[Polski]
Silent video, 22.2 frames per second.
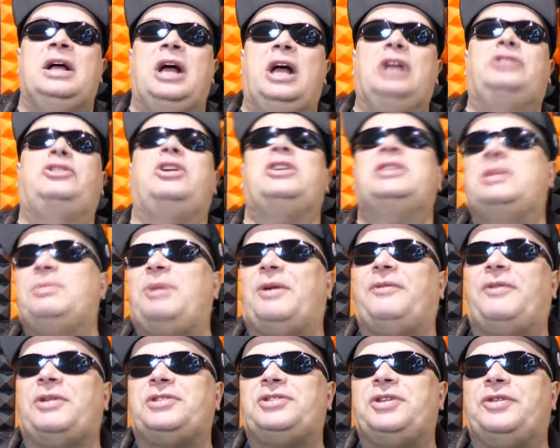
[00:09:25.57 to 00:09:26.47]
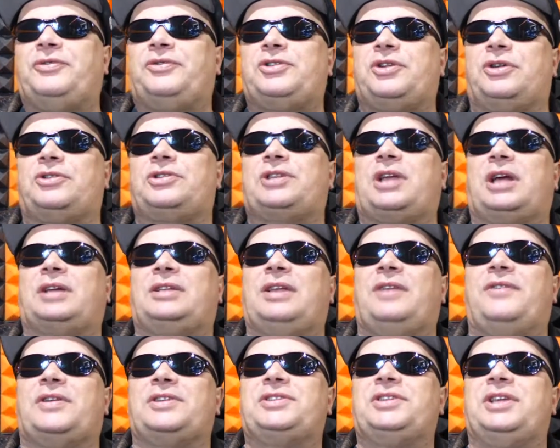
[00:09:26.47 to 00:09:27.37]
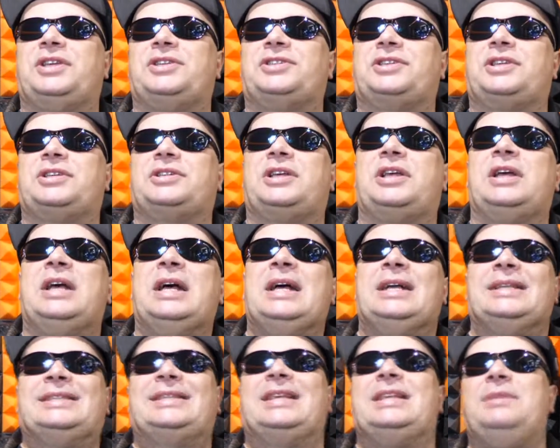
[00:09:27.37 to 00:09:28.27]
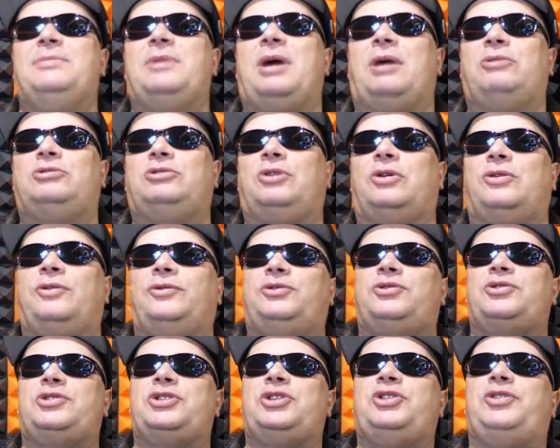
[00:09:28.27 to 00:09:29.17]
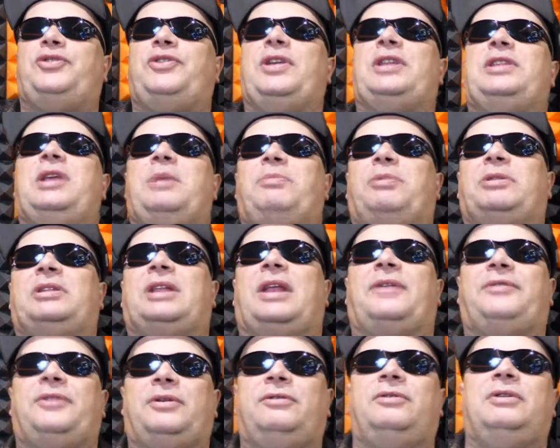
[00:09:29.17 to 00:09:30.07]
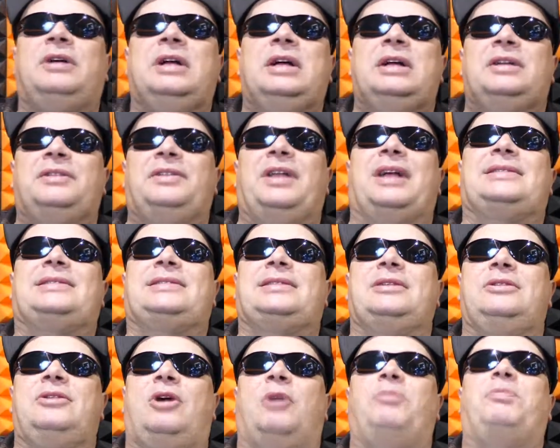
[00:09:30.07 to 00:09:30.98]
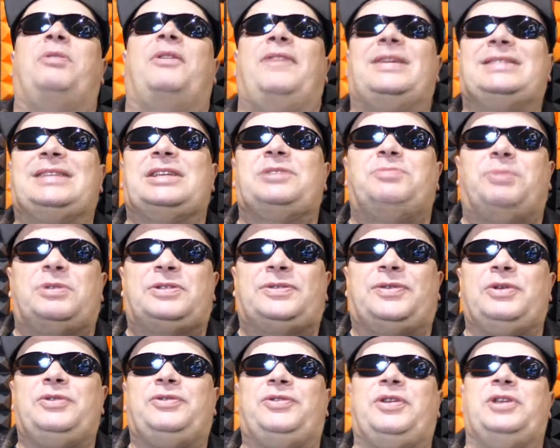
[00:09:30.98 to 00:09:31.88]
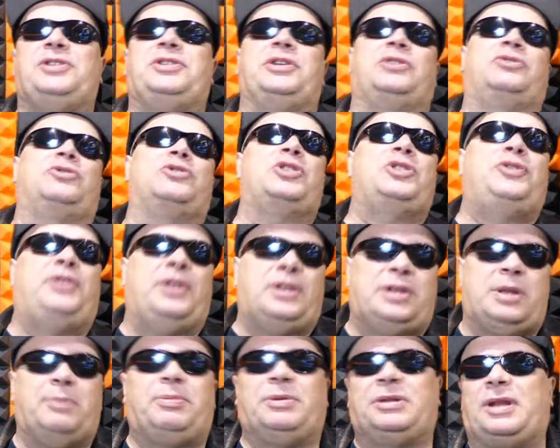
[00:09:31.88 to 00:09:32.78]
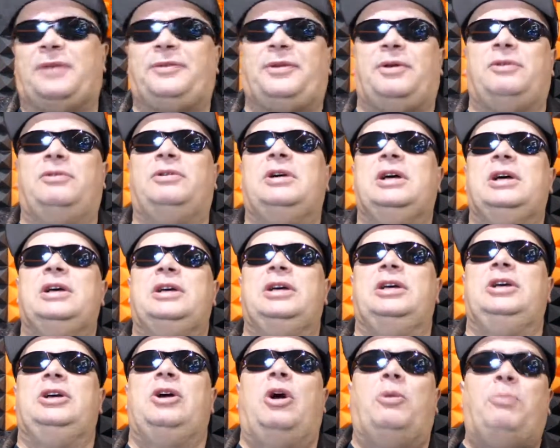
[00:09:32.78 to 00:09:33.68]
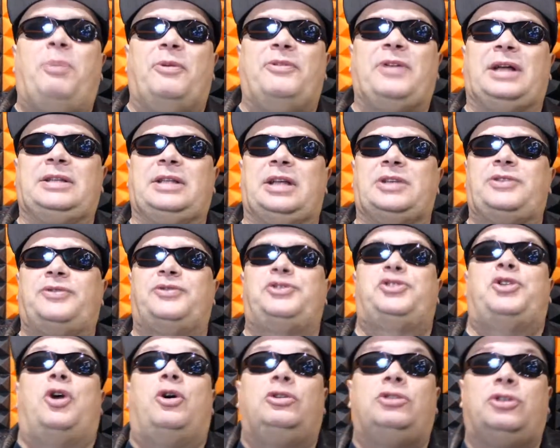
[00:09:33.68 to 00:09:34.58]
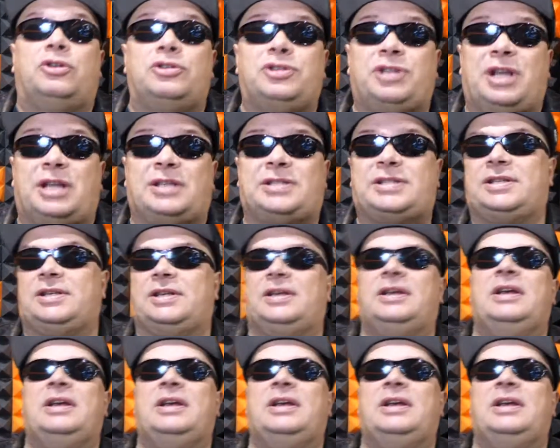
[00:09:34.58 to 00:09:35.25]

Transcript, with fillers: E, to jest chyba właśnie w książkach najważniejsze, że cenimy autorów, którzy świetnie potrafią nas oprowadzać po swoim świecie, którzy świetnie potrafią opowiadać, wciągnąć nas